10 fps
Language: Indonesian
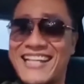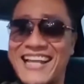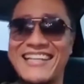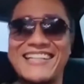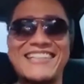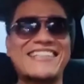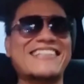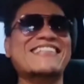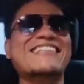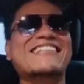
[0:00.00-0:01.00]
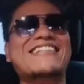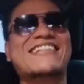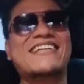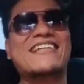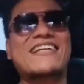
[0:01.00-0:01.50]
Selesai.
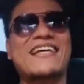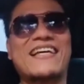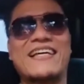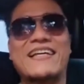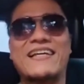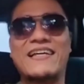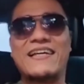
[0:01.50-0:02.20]
Eh,